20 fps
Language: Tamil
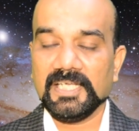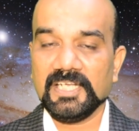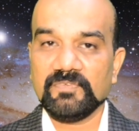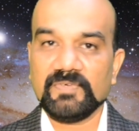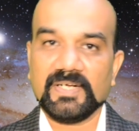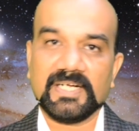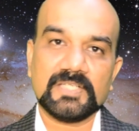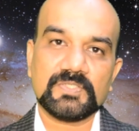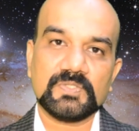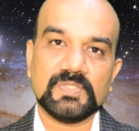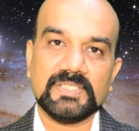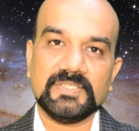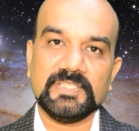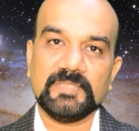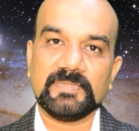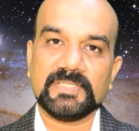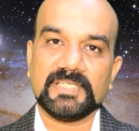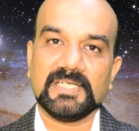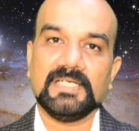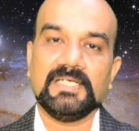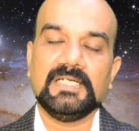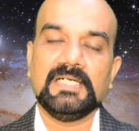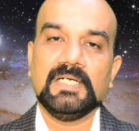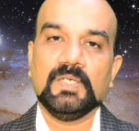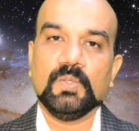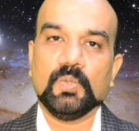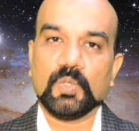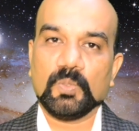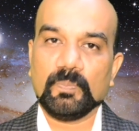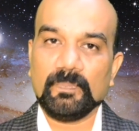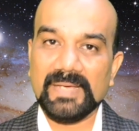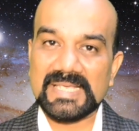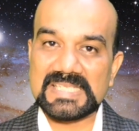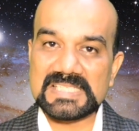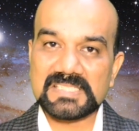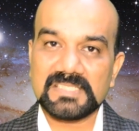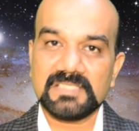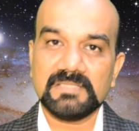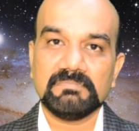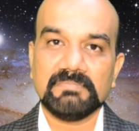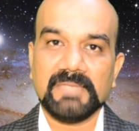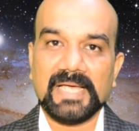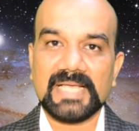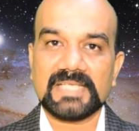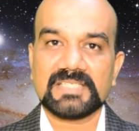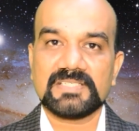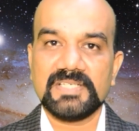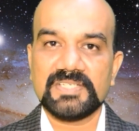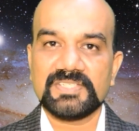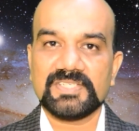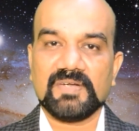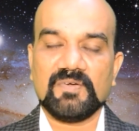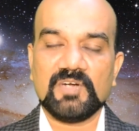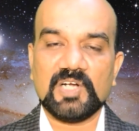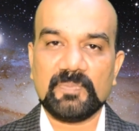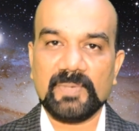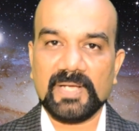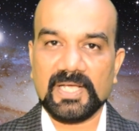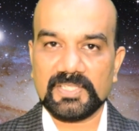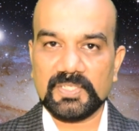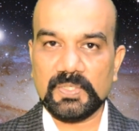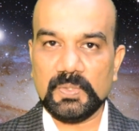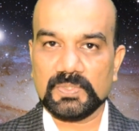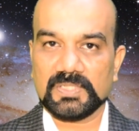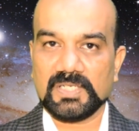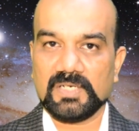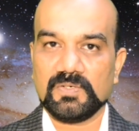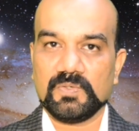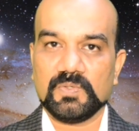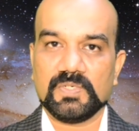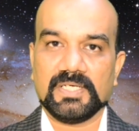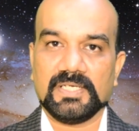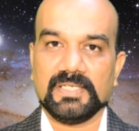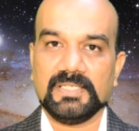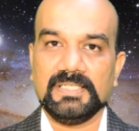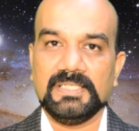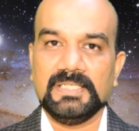இன்ஃபேக்ட் நான் சொல்றது பாத்தீங்கன்னா ஒரு பெஸ்ட் மேக்ஸ் டீச்சர் அவங்களுக்கு போய் கத்து கொடுத்தாலும் கூட